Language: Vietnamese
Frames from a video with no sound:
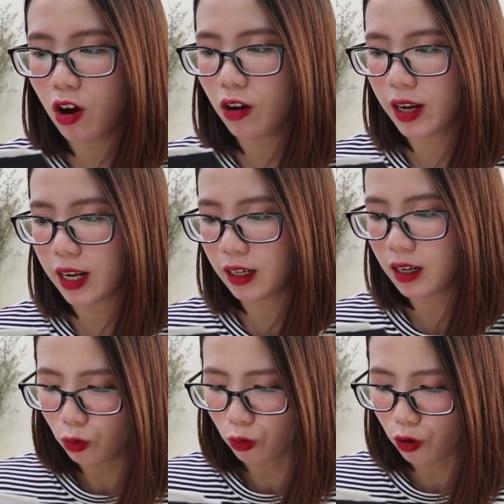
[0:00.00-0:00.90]
cho
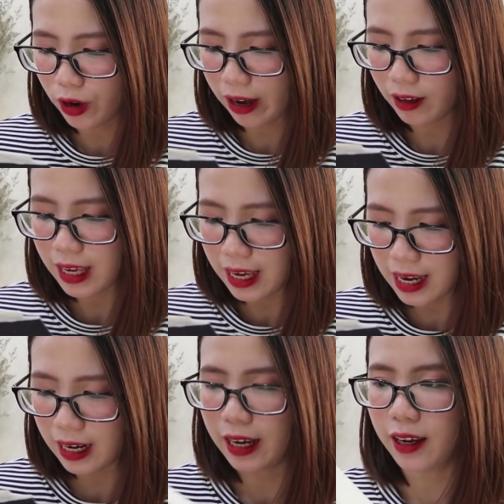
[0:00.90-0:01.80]
đến thủ đô
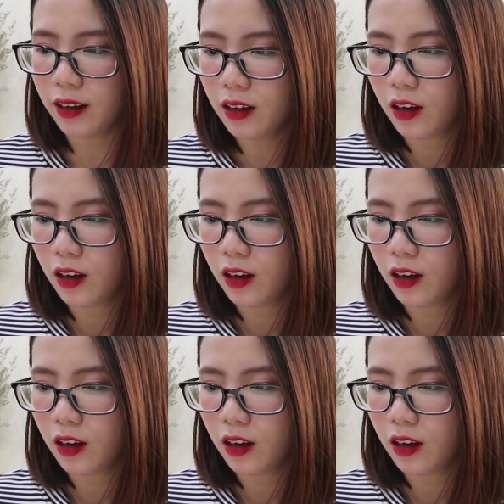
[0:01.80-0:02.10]
Delhi này,